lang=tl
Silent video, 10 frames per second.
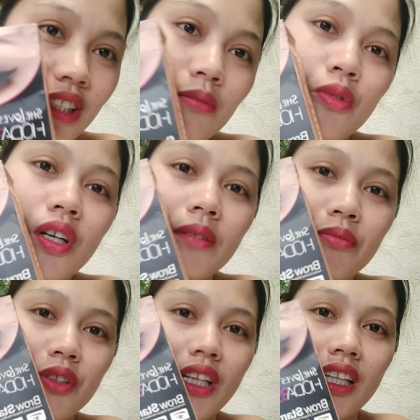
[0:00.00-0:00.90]
subukan
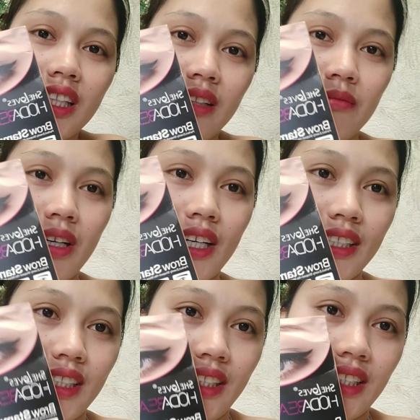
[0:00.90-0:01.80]
po natin mga
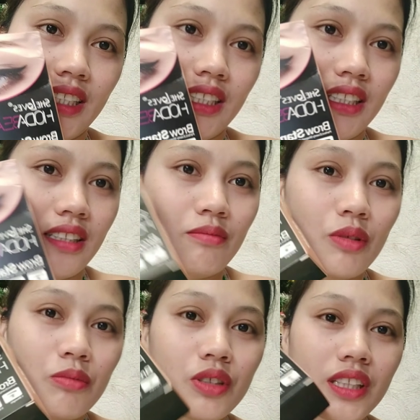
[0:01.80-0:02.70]
sis
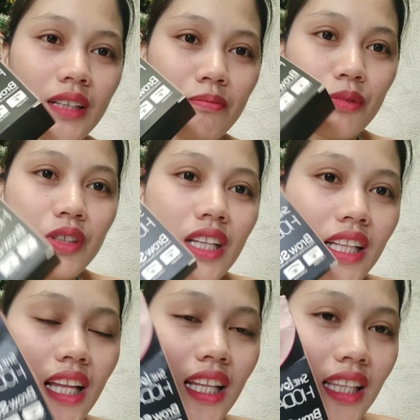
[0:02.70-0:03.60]
bubuksan po
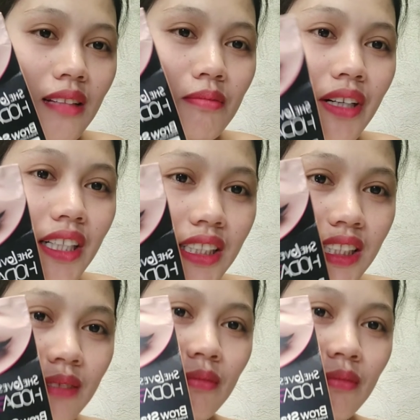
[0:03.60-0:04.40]
na natin mga sis